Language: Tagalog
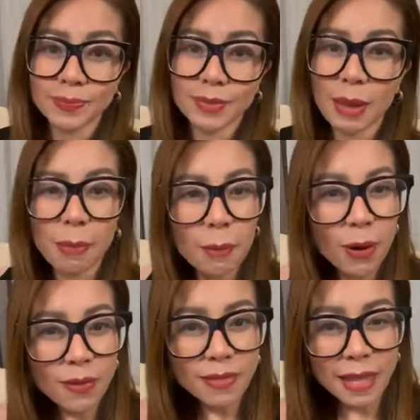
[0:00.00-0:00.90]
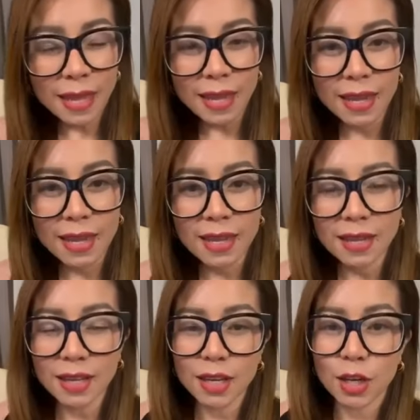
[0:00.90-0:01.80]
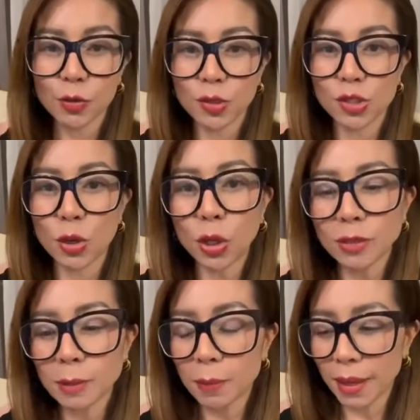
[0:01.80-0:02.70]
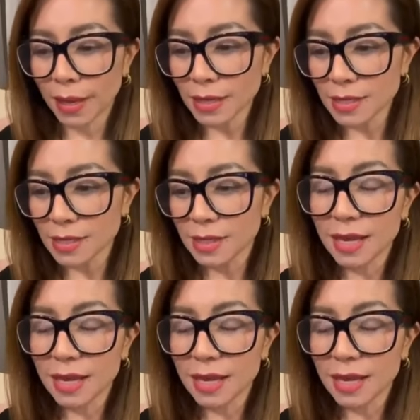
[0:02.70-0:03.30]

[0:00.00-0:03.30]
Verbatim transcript: Happy birthday! I wish you all the best.